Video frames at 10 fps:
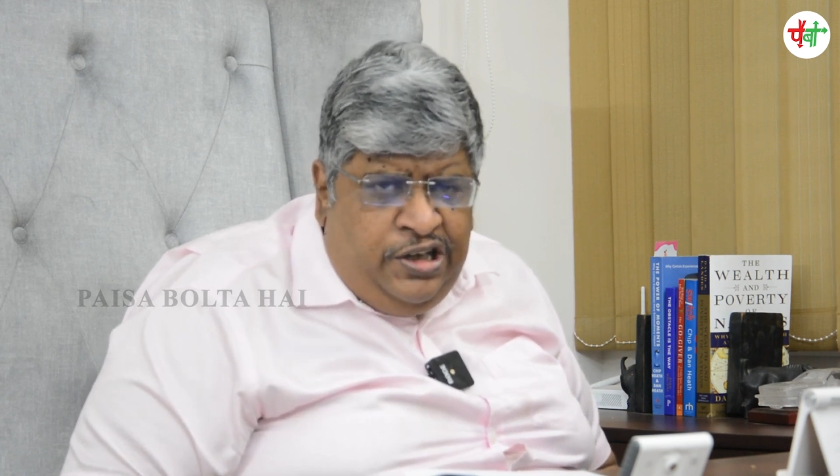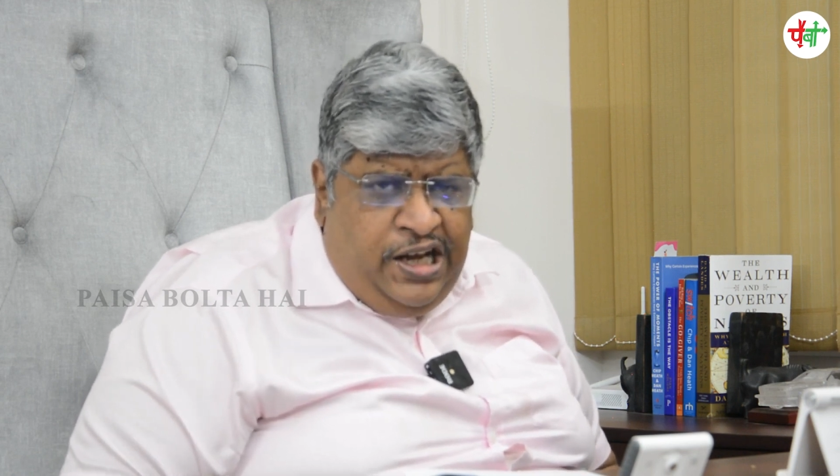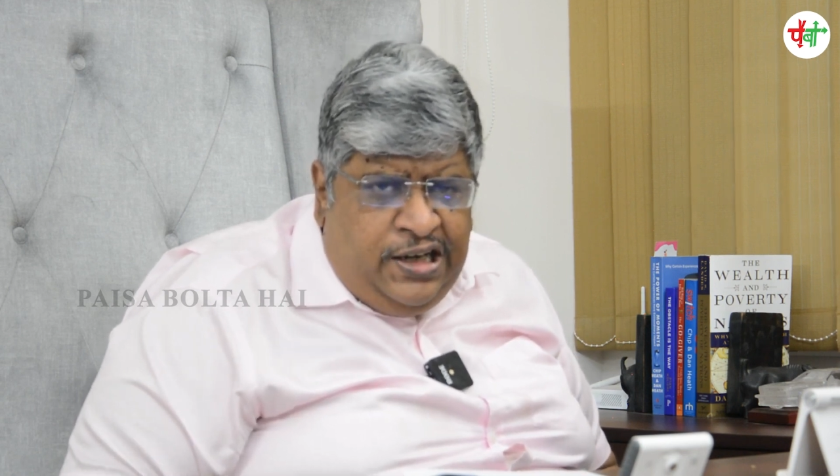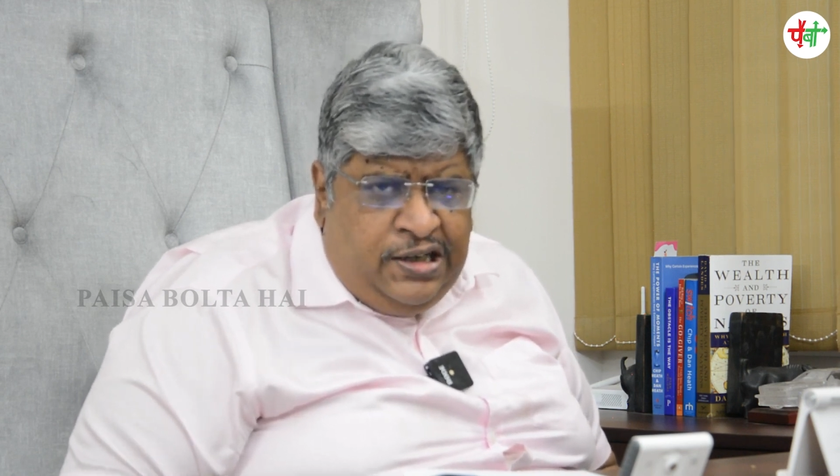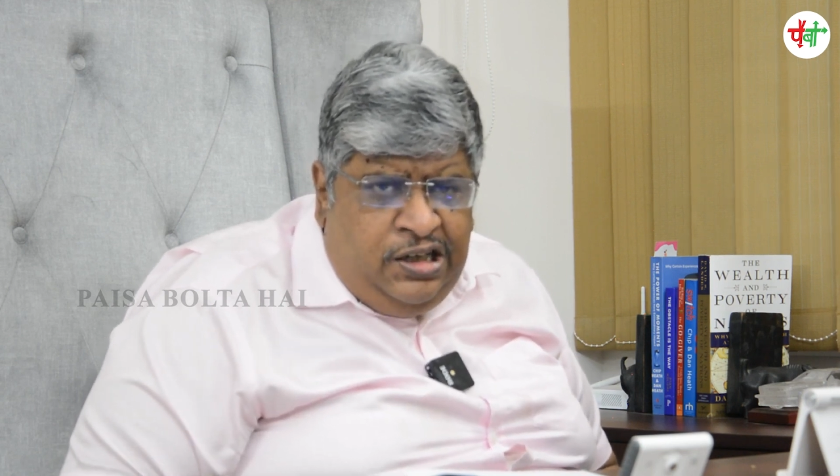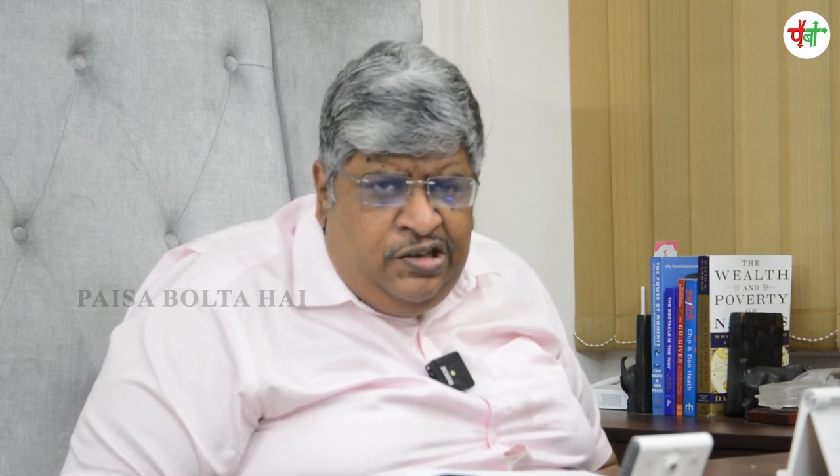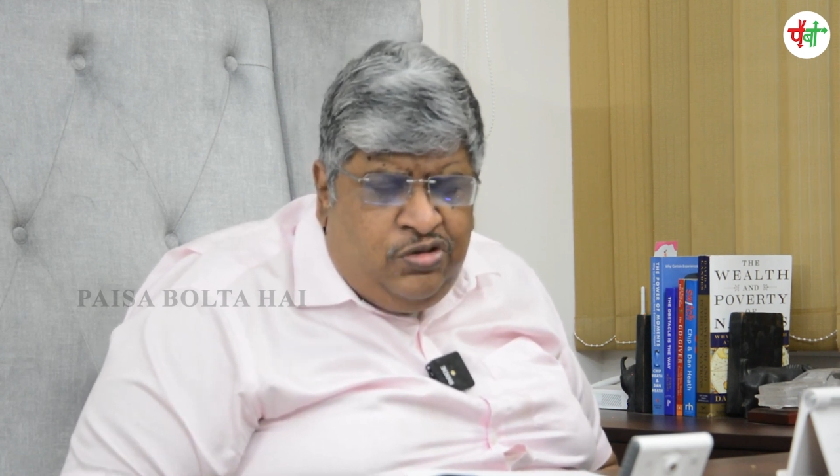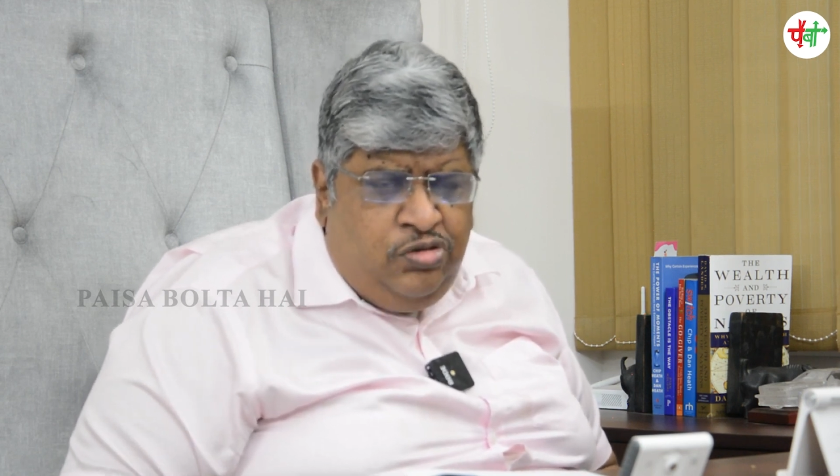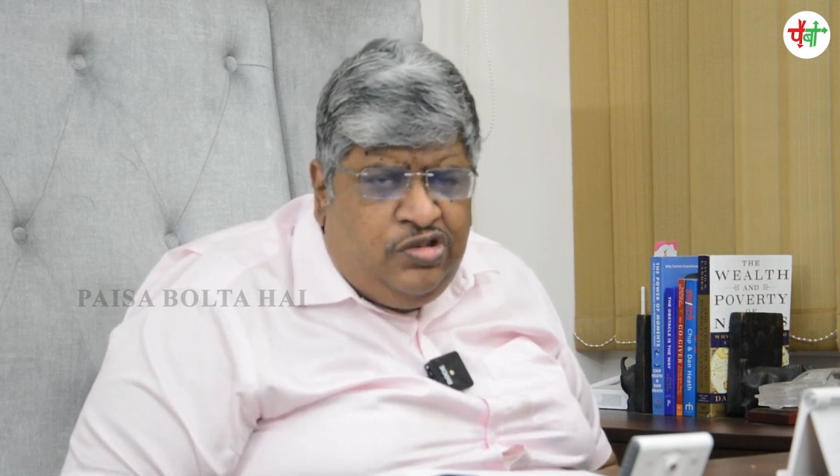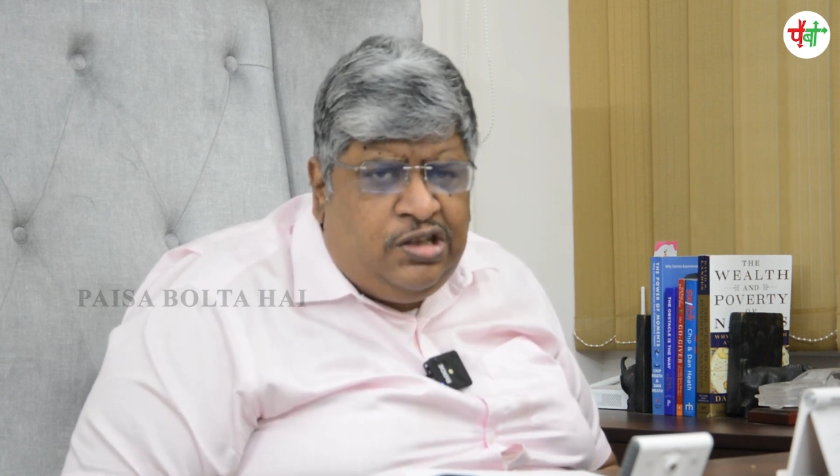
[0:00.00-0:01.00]
डायरेक्टली
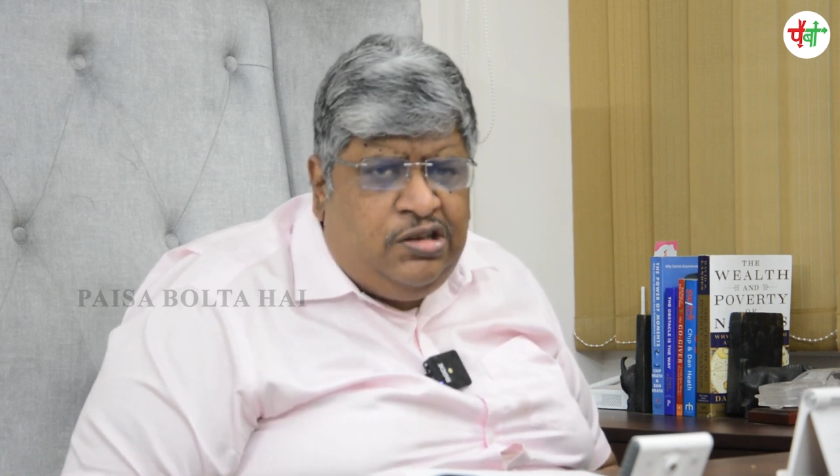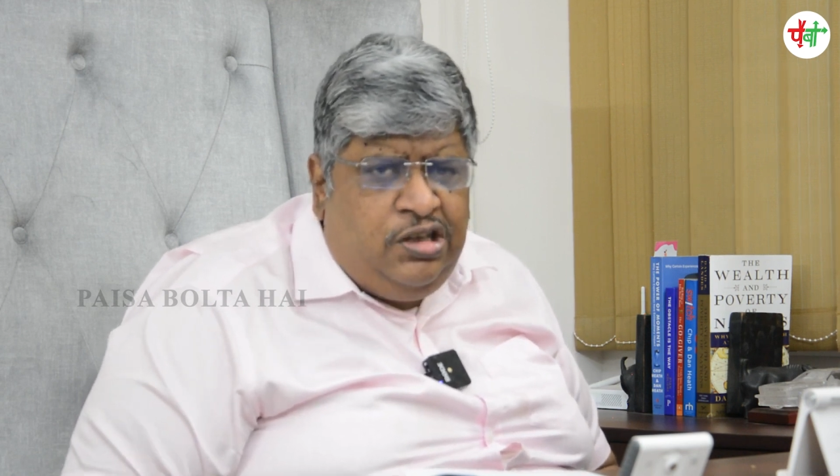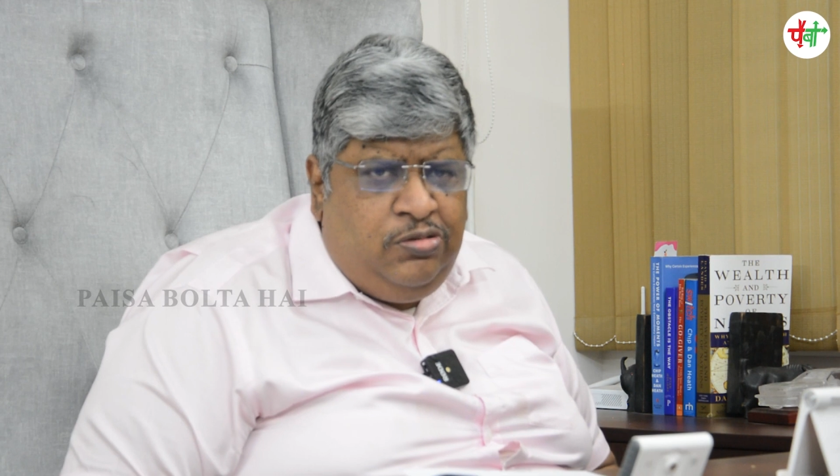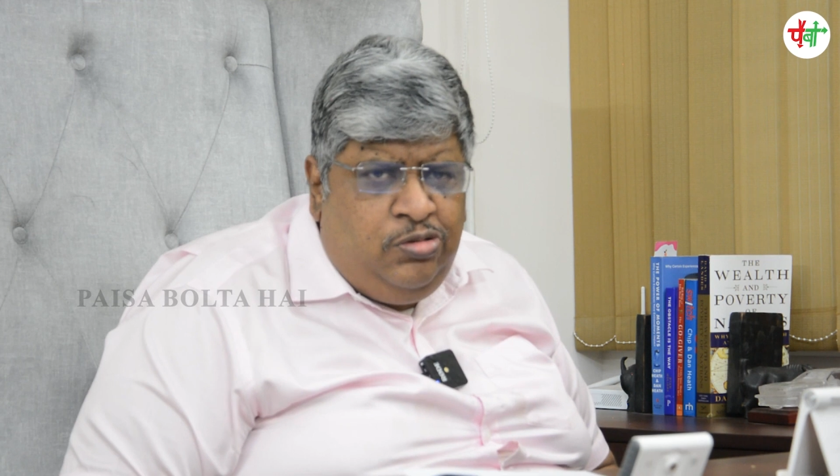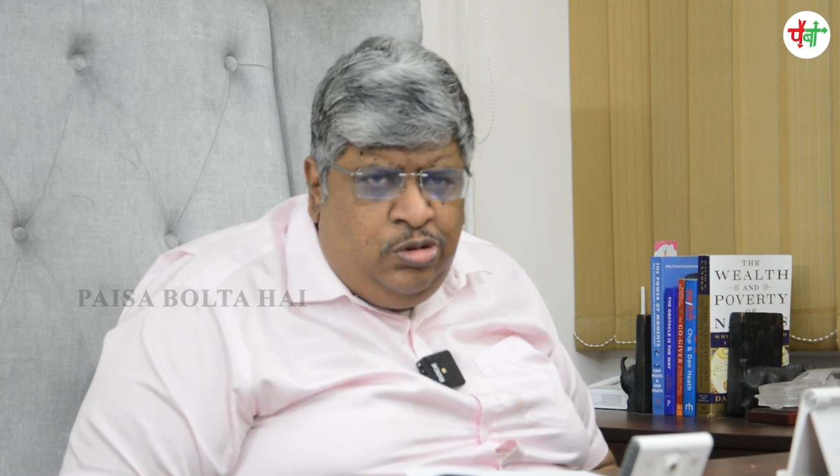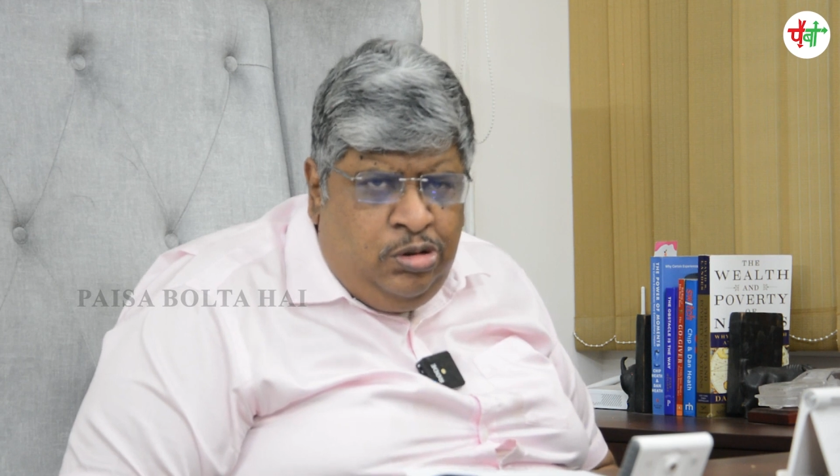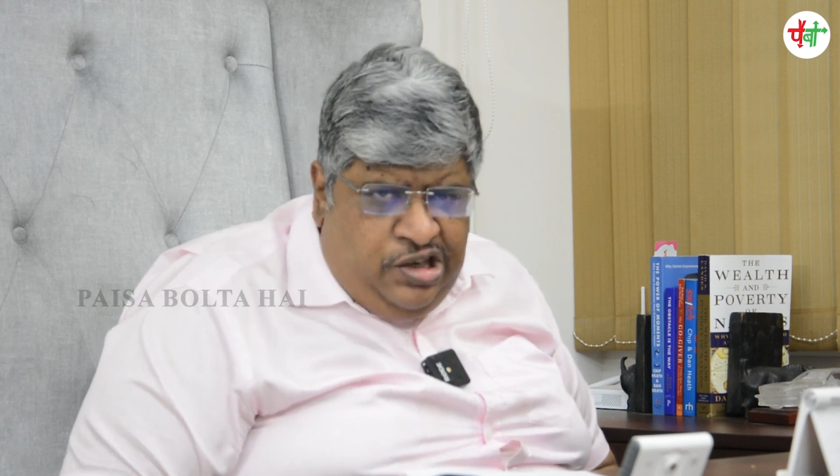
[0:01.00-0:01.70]
सुन सकते हो